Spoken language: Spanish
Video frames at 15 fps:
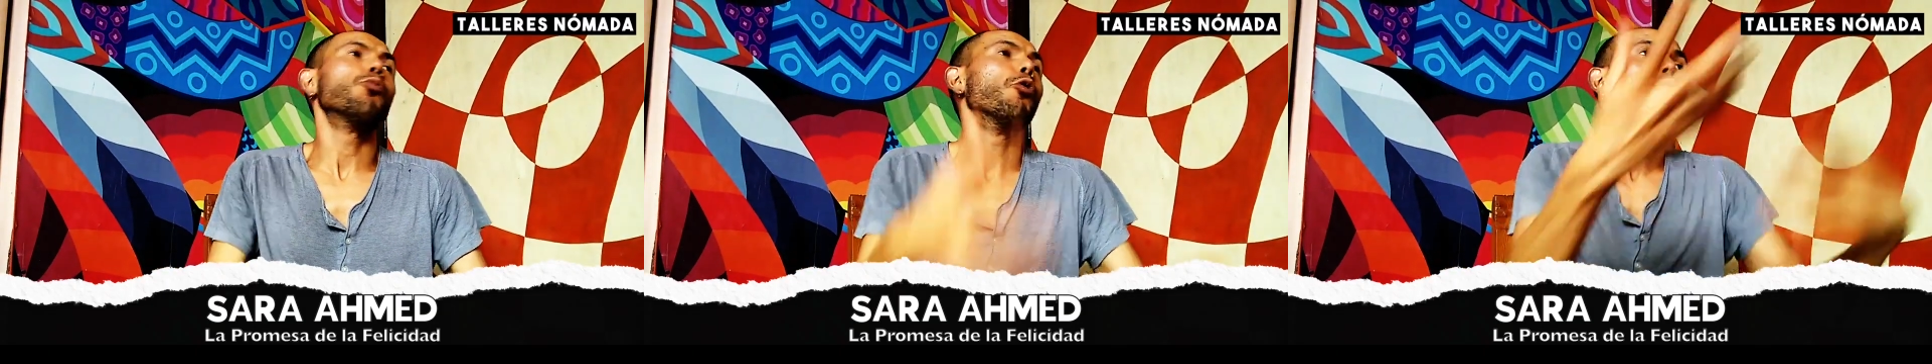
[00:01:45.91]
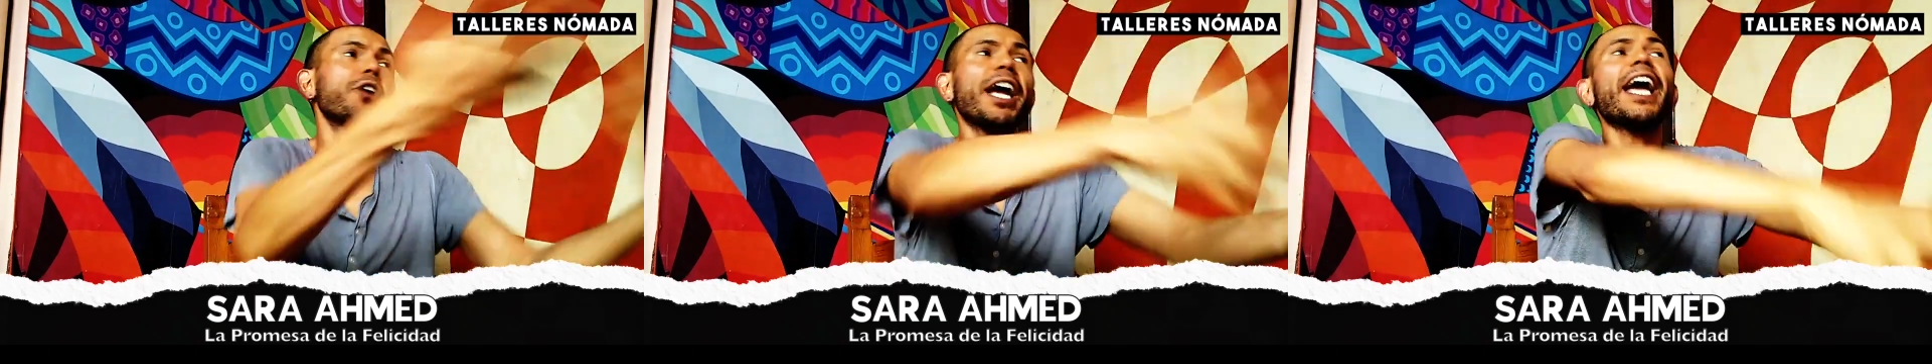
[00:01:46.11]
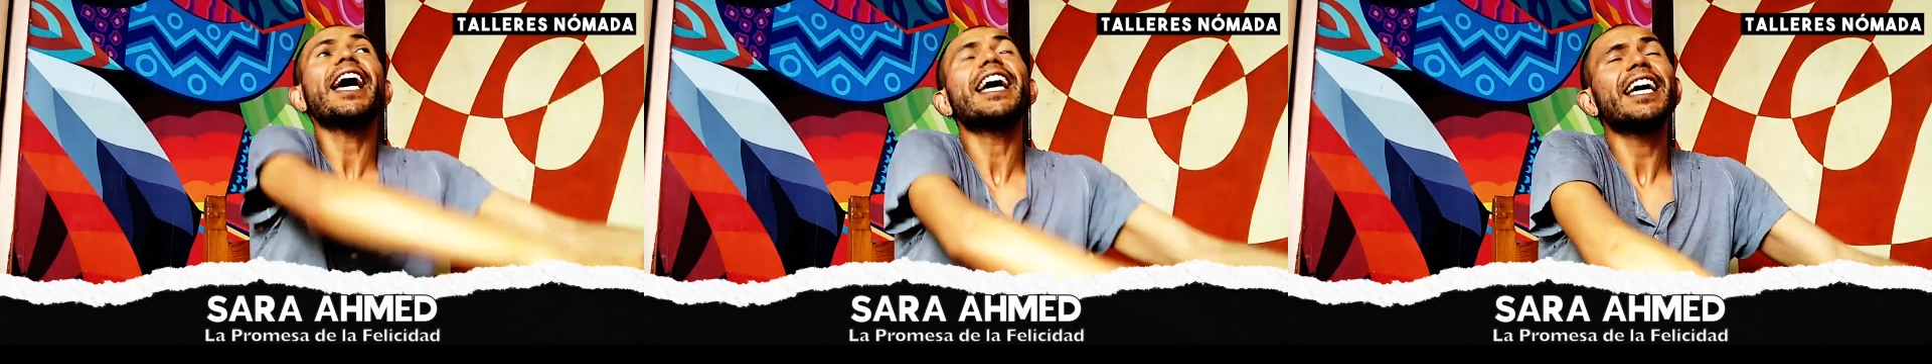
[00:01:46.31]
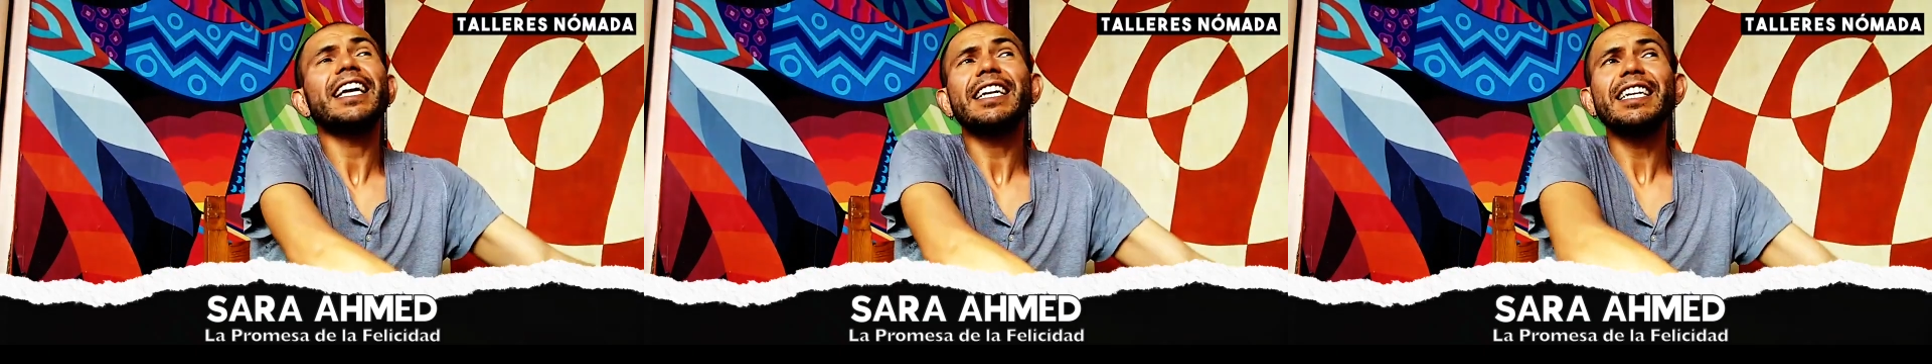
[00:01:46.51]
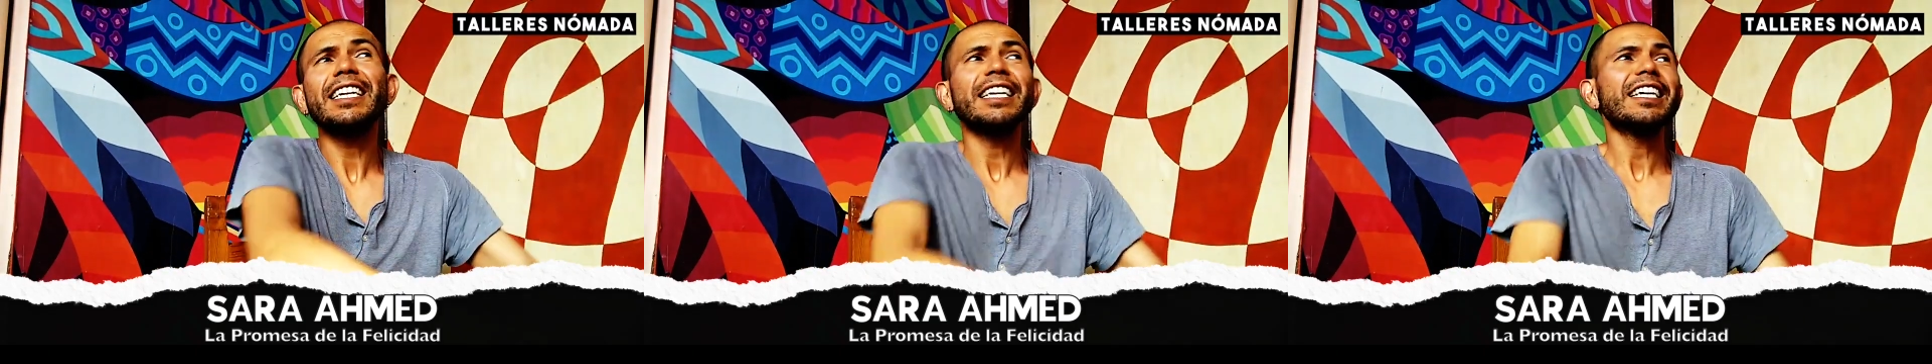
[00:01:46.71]

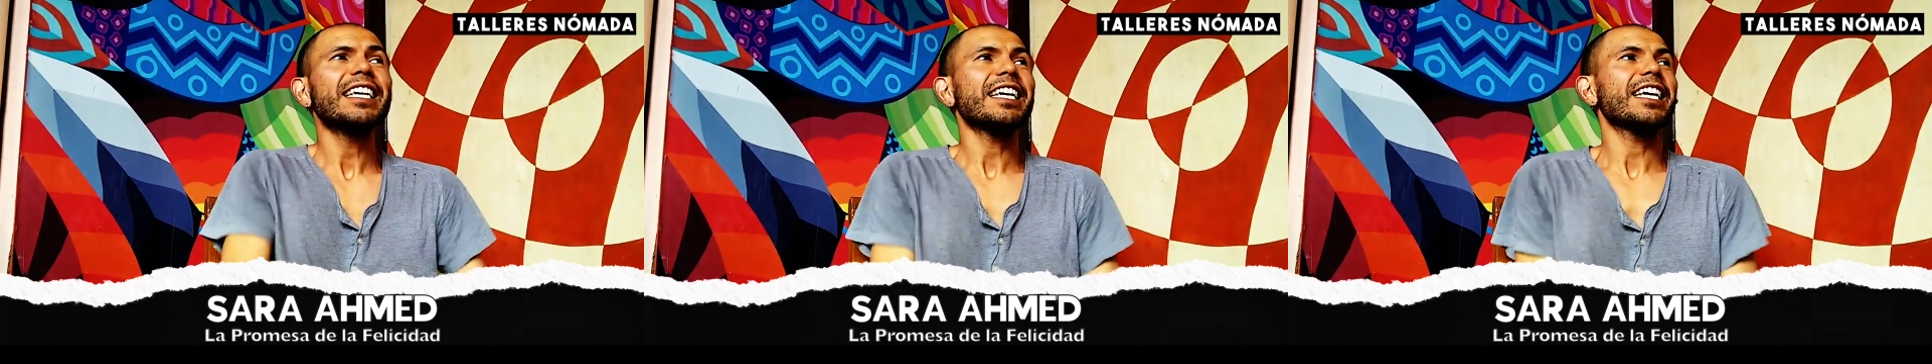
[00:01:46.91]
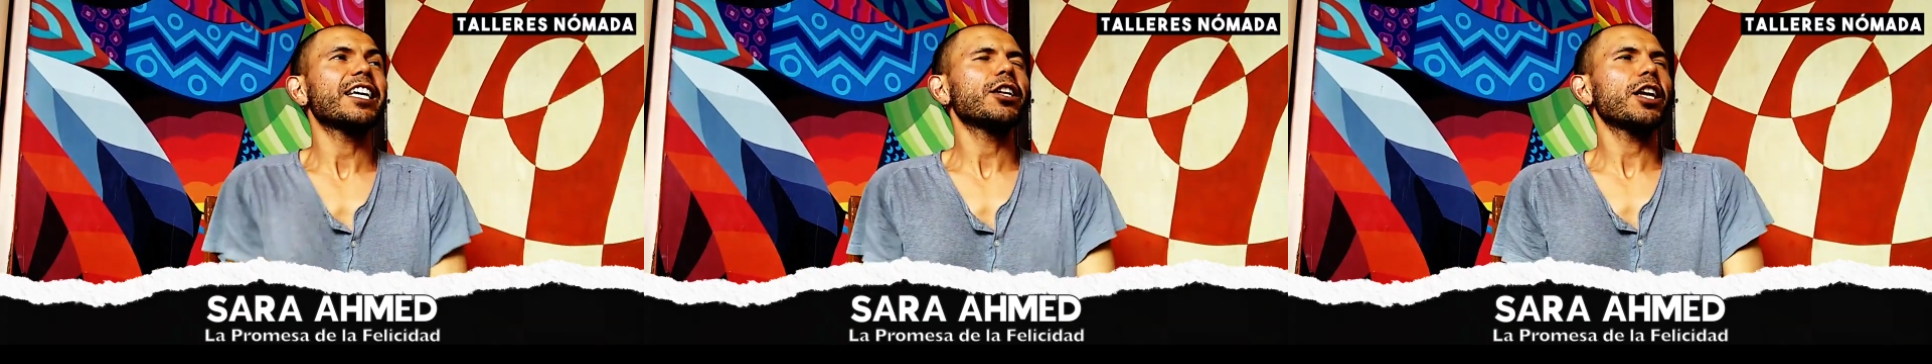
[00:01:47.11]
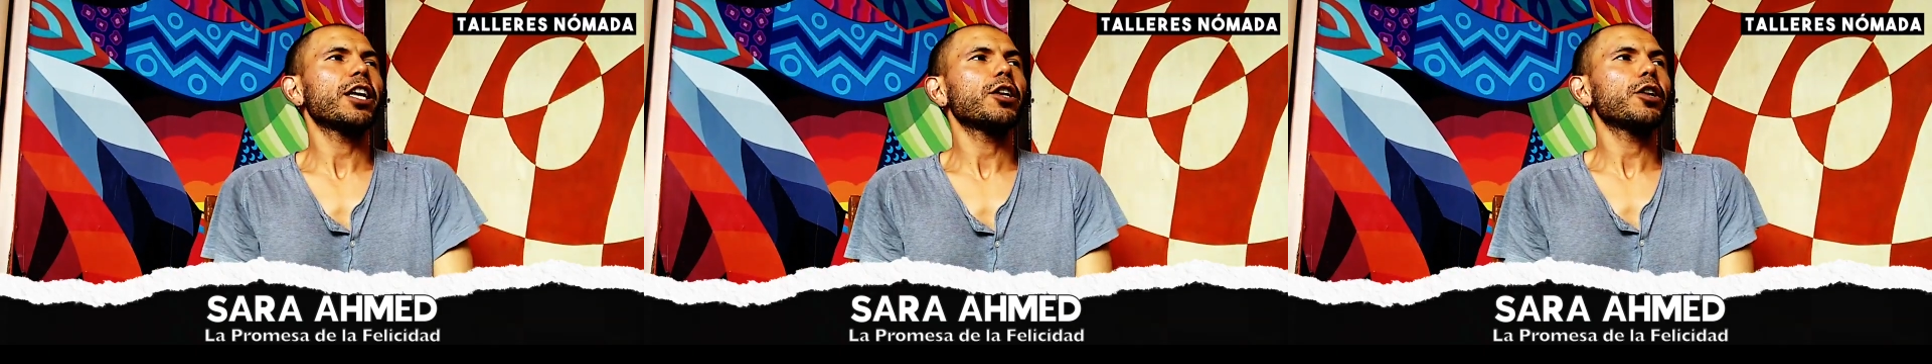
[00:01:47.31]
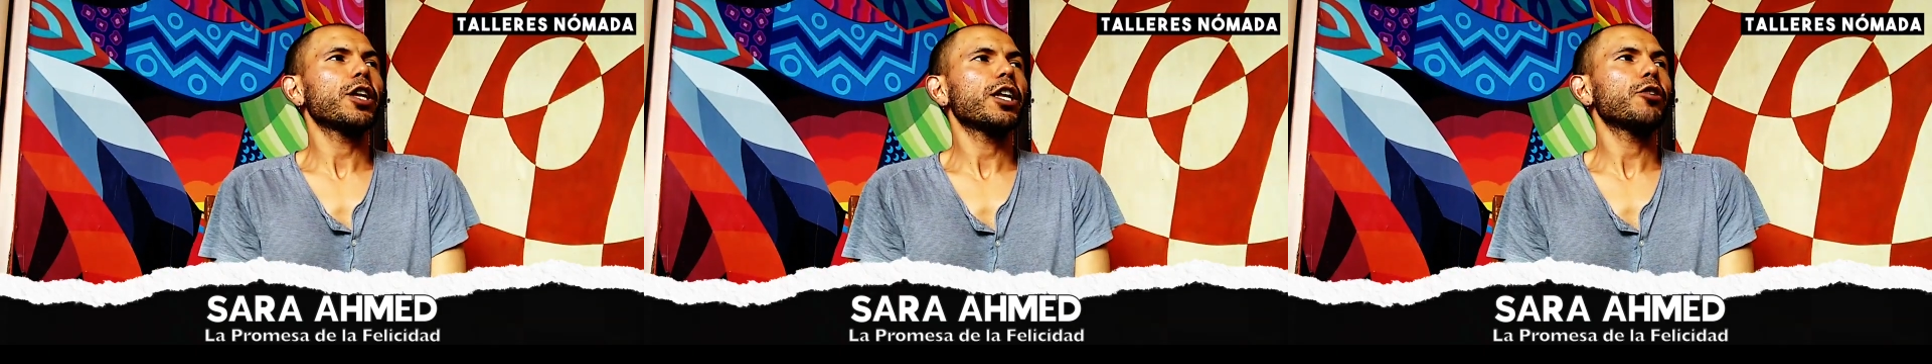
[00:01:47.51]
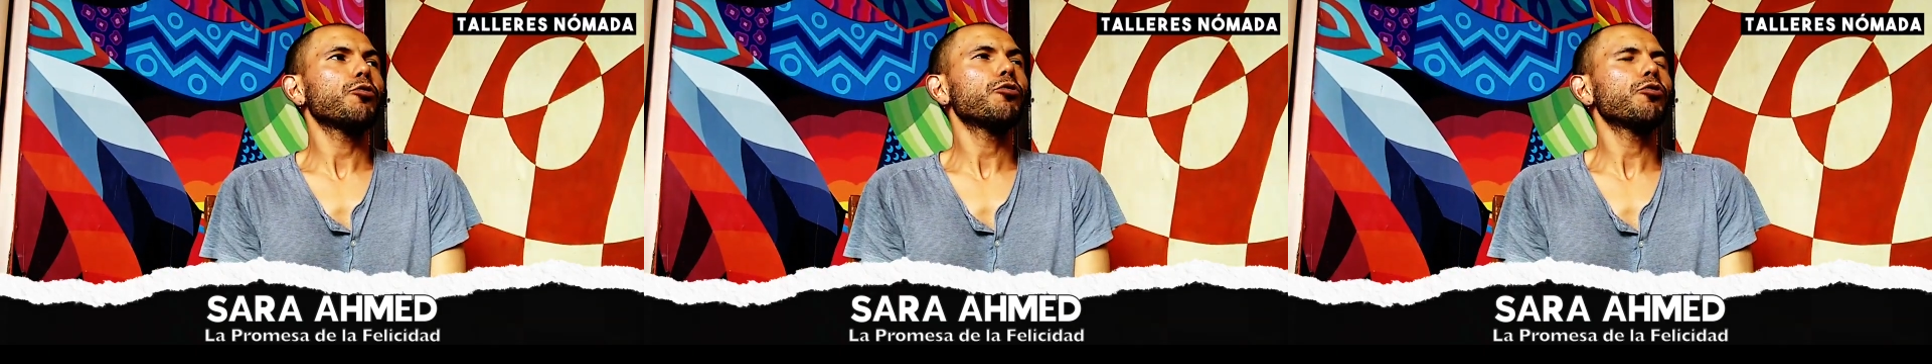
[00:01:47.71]
mujer,
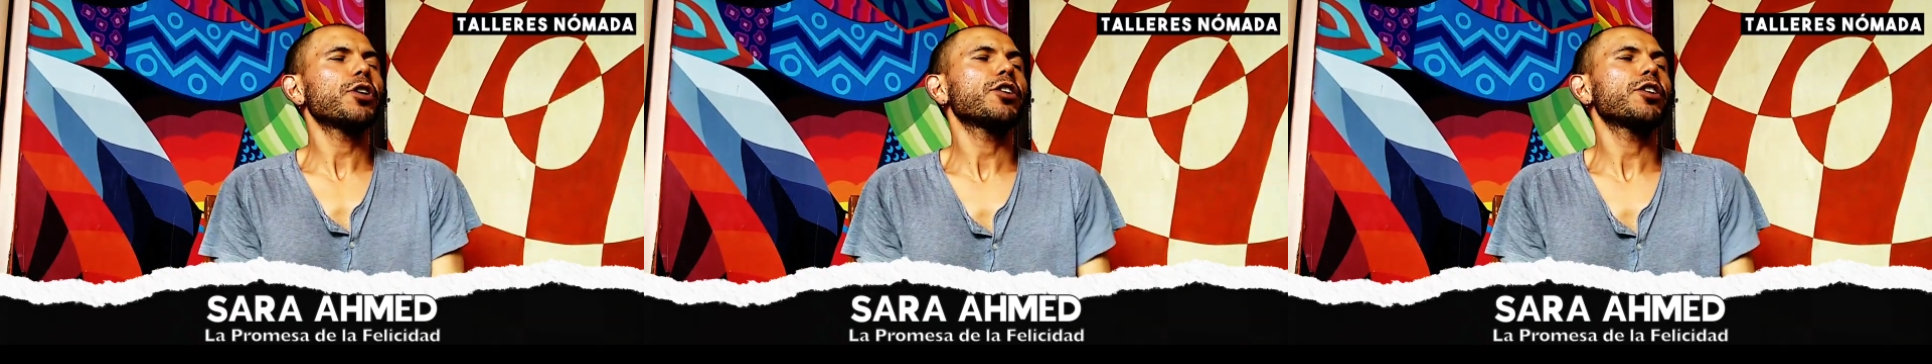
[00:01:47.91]
en,